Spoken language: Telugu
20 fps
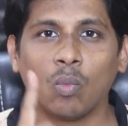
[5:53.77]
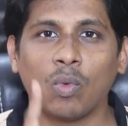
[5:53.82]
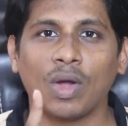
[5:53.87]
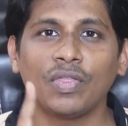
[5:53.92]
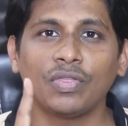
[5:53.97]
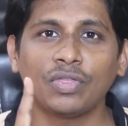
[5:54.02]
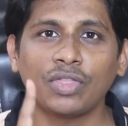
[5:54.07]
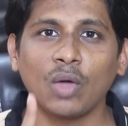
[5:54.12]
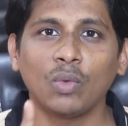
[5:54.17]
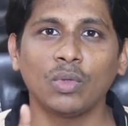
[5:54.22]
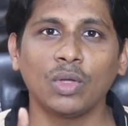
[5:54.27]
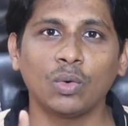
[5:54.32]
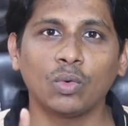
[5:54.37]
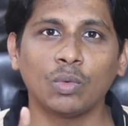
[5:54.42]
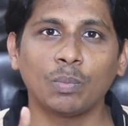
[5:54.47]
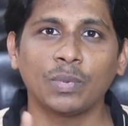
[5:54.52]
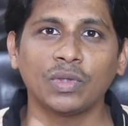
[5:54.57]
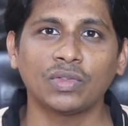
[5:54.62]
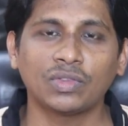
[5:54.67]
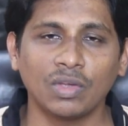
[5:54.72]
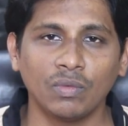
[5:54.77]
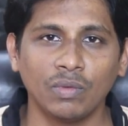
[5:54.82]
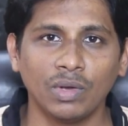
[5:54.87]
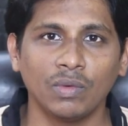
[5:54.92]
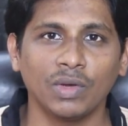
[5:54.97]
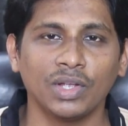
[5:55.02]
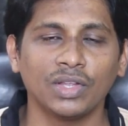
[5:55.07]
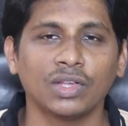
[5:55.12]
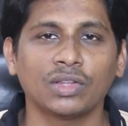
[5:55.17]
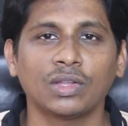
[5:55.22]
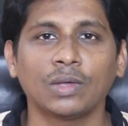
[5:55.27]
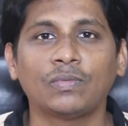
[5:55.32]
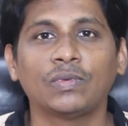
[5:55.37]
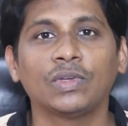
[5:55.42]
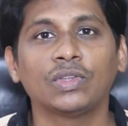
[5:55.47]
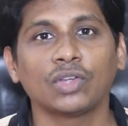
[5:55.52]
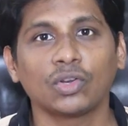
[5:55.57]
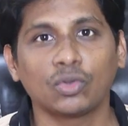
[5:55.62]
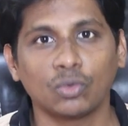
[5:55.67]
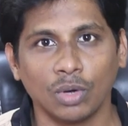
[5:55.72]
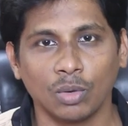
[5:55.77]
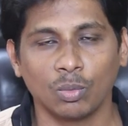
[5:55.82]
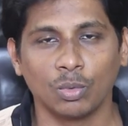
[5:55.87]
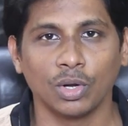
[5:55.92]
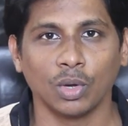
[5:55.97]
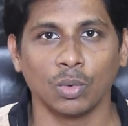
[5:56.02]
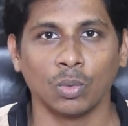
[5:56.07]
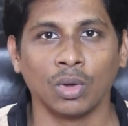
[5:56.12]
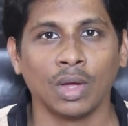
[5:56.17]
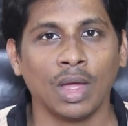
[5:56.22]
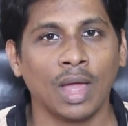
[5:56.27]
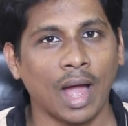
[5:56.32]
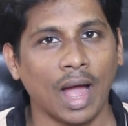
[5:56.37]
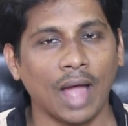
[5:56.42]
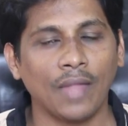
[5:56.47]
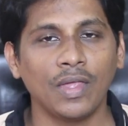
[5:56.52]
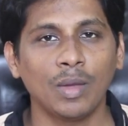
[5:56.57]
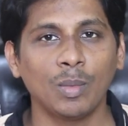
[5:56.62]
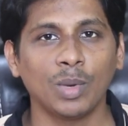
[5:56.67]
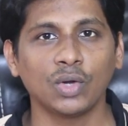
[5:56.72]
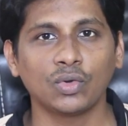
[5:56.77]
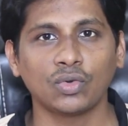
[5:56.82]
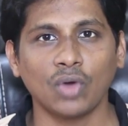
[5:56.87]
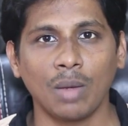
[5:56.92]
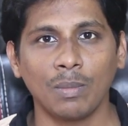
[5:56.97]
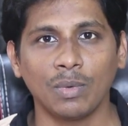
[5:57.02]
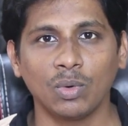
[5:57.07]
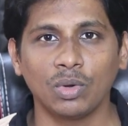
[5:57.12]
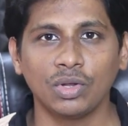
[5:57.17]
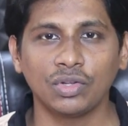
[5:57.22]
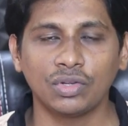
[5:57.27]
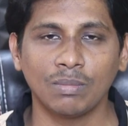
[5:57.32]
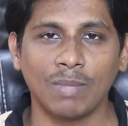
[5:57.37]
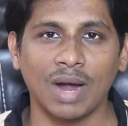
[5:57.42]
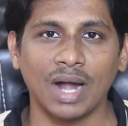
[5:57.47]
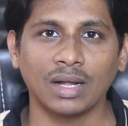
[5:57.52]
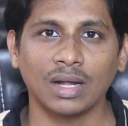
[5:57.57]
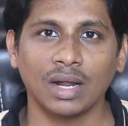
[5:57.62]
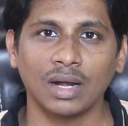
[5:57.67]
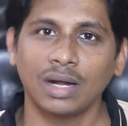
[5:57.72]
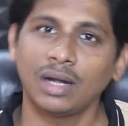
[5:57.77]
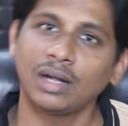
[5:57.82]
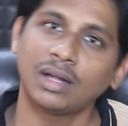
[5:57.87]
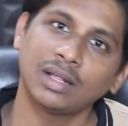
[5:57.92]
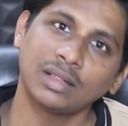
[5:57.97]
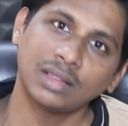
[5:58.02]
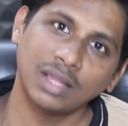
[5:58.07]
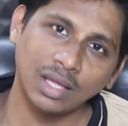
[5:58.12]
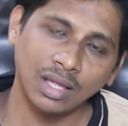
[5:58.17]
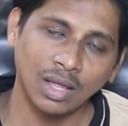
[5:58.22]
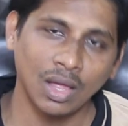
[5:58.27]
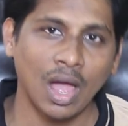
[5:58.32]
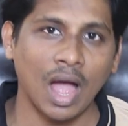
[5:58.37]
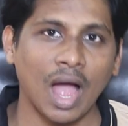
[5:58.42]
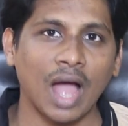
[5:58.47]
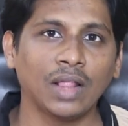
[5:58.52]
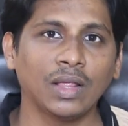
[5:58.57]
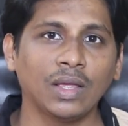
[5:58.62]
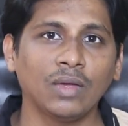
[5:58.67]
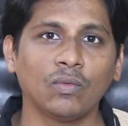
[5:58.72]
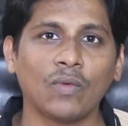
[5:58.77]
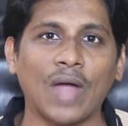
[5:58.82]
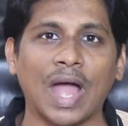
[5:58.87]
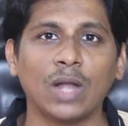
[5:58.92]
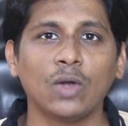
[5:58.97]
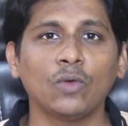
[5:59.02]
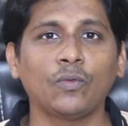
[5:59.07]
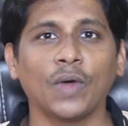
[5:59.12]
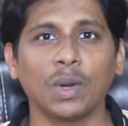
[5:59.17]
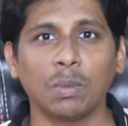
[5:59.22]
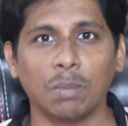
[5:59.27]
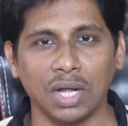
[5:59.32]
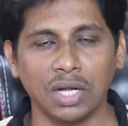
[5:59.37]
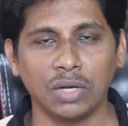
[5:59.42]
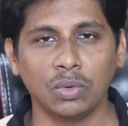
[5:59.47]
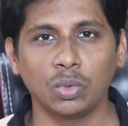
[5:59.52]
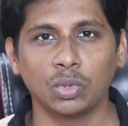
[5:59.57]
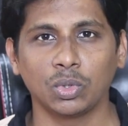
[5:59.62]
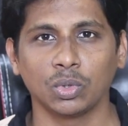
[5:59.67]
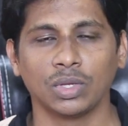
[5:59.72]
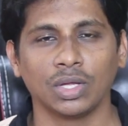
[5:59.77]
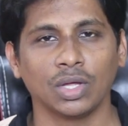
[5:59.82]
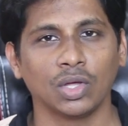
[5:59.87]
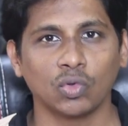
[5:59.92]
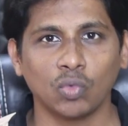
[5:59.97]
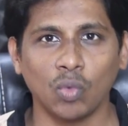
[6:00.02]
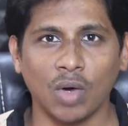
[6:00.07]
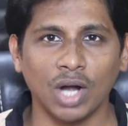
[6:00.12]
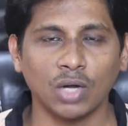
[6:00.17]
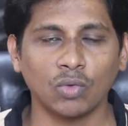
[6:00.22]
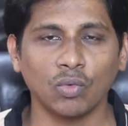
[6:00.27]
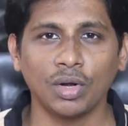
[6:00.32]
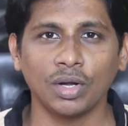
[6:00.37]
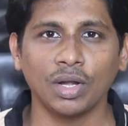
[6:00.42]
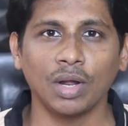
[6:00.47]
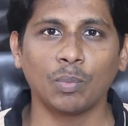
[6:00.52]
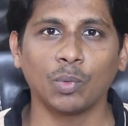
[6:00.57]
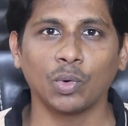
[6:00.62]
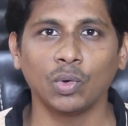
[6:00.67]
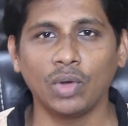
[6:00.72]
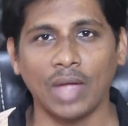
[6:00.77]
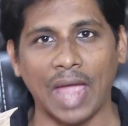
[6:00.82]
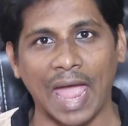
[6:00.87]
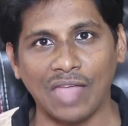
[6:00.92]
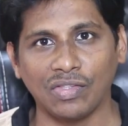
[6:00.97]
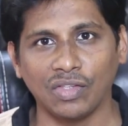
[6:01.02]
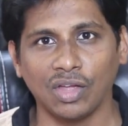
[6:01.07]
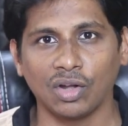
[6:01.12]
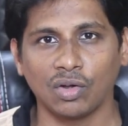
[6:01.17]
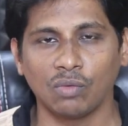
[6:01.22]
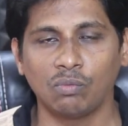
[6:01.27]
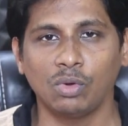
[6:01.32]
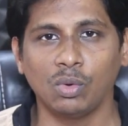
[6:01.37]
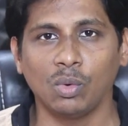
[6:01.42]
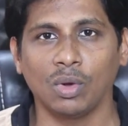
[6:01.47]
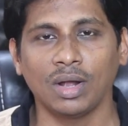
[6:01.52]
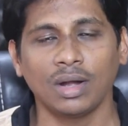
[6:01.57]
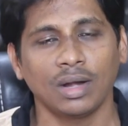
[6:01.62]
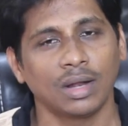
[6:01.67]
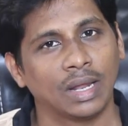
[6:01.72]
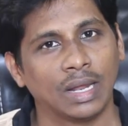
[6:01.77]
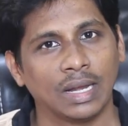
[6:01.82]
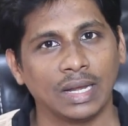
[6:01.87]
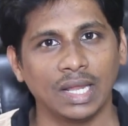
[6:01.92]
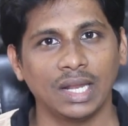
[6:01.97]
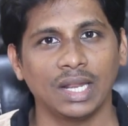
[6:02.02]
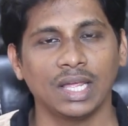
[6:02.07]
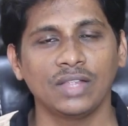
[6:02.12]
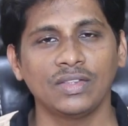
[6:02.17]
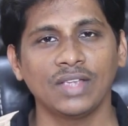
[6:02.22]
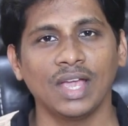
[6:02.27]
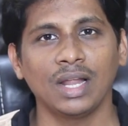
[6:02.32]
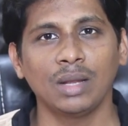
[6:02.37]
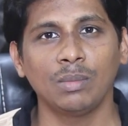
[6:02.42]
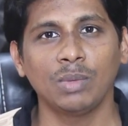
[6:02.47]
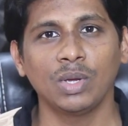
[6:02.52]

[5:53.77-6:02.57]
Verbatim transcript: వన్ థౌజండ్ రూపీస్కి విలువ చేసే ఫీచర్స్ కూడా ఉండవు అదే మనం షామీ గురించి మాట్లాడినట్టయితే అది వాల్యూ ఫర్ మనీ ఉంటుంది సో అటువంటప్పుడు యాజ్ ఎ రివ్యూవర్ నేను ఏం చేయాలి